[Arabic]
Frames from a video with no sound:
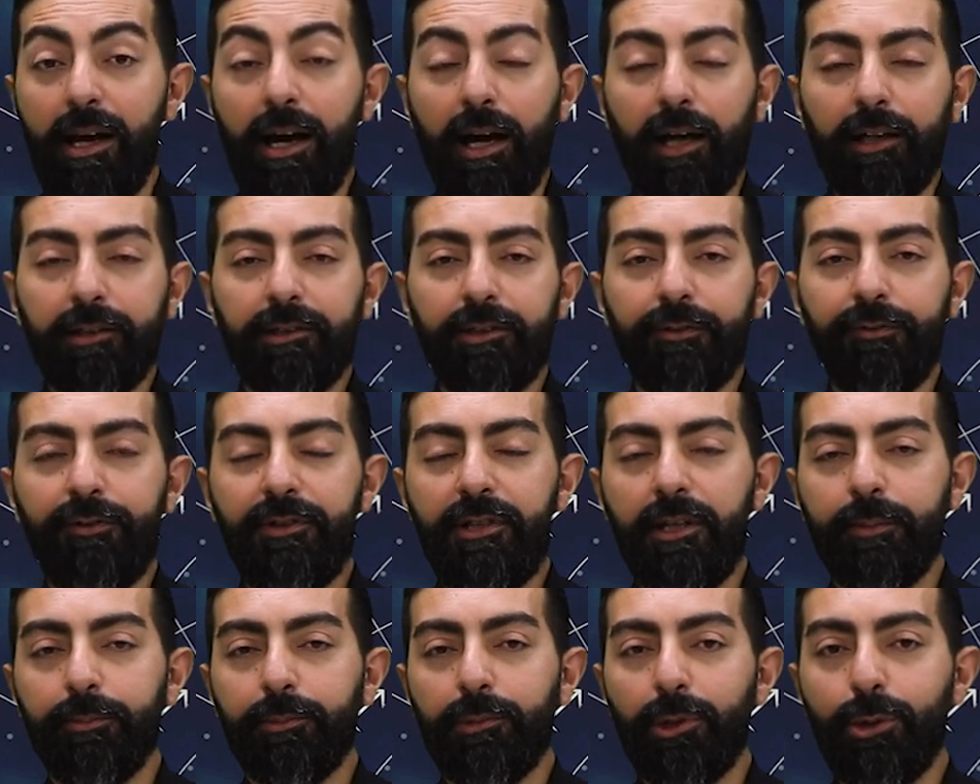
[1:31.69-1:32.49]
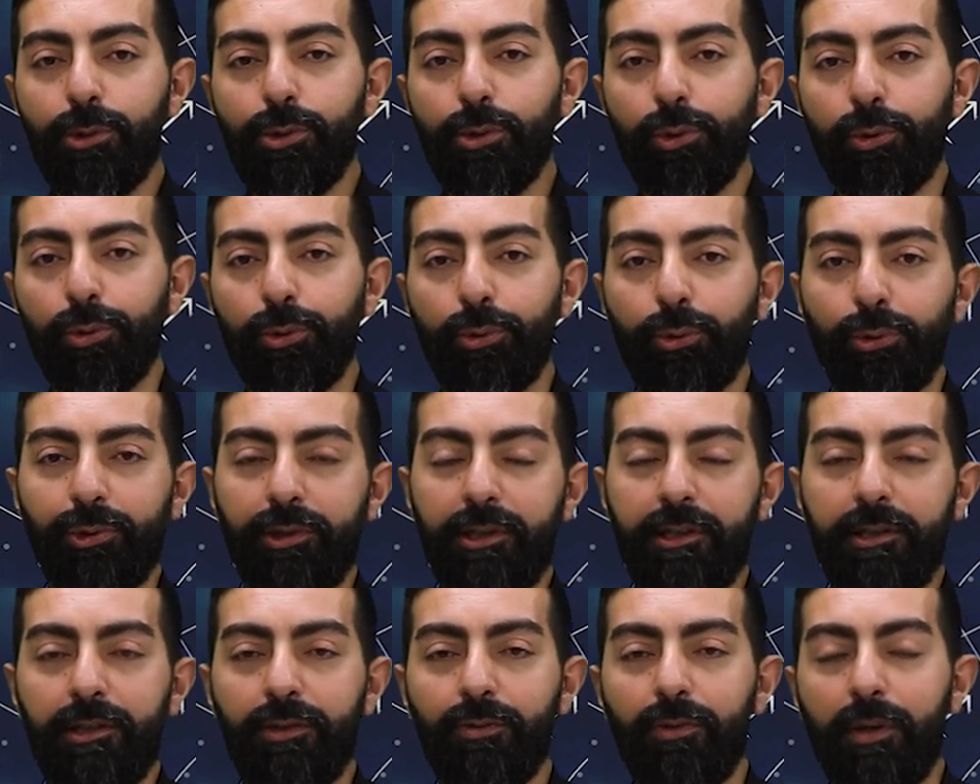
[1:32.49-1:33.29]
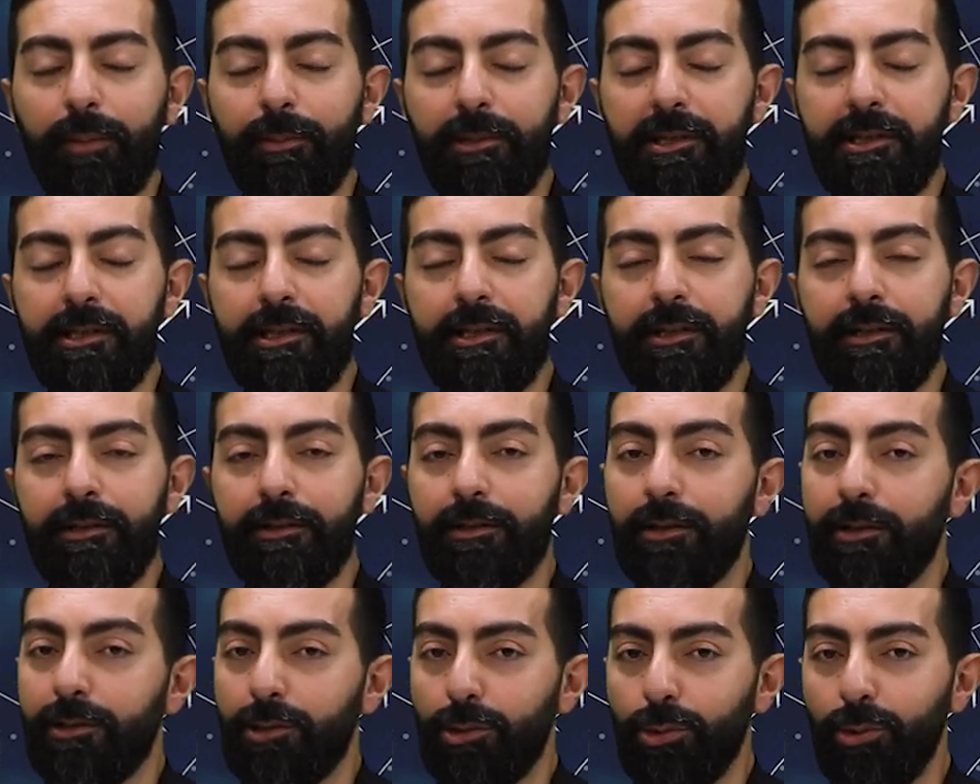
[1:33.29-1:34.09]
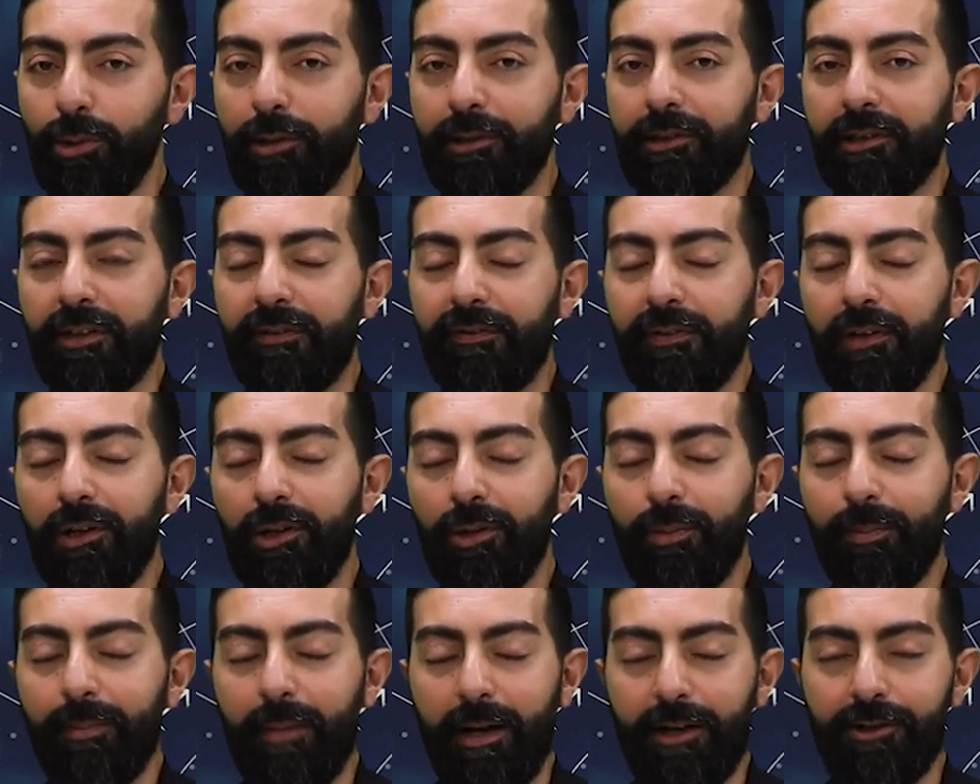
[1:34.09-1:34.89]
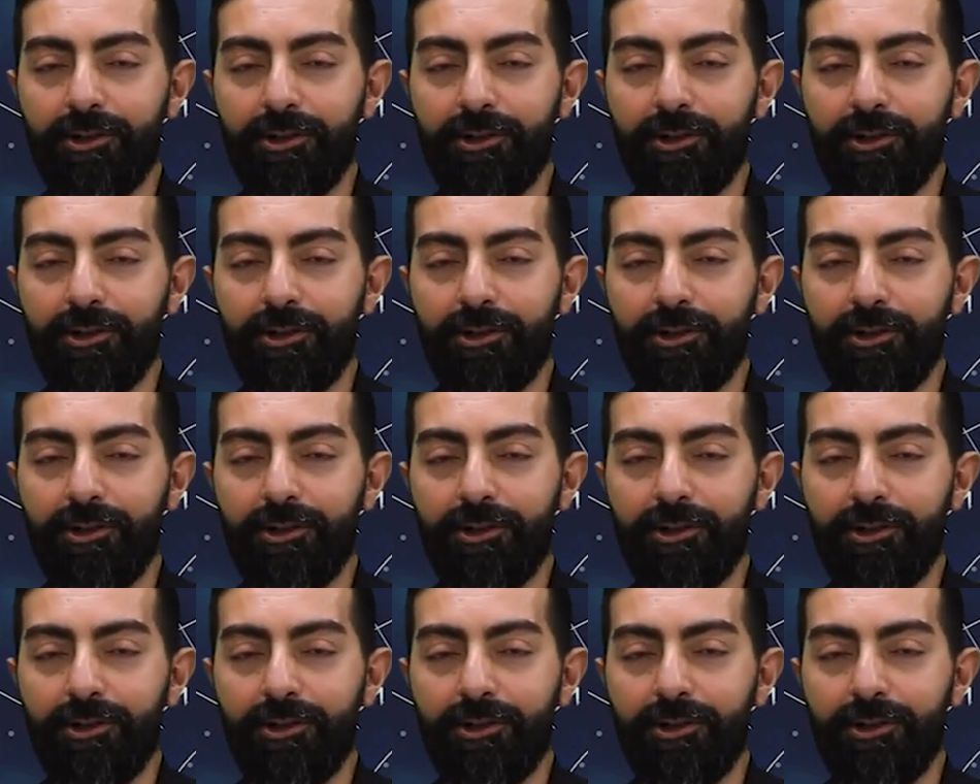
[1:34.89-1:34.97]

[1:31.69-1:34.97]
عاطفيا بتكسر الروتين وبتزيل سوء التفاهم مع